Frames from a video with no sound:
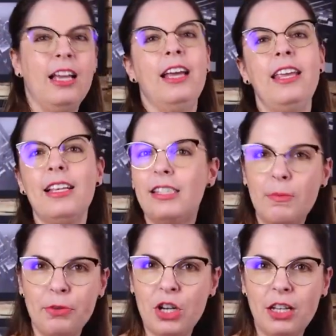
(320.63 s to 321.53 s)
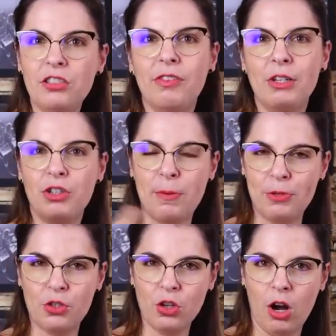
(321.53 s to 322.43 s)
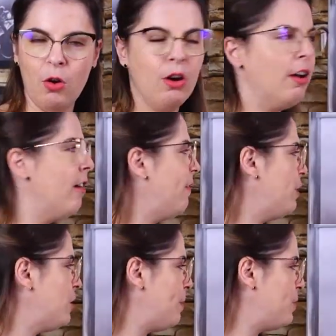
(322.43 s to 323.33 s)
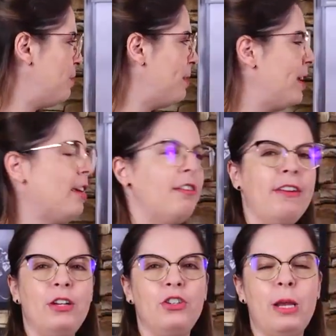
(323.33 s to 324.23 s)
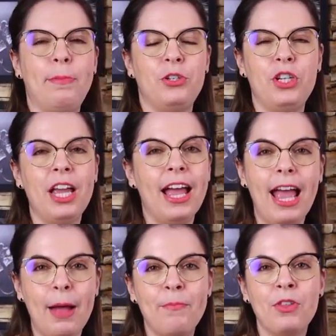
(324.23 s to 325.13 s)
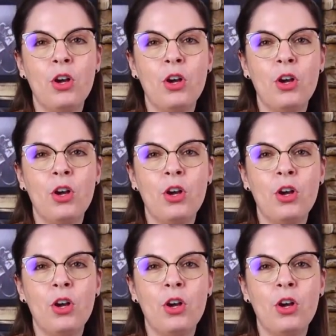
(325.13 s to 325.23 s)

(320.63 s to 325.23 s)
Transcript: E assim por diante. Vai no shape de sol, vai no shape de mi e vai no shape de ré.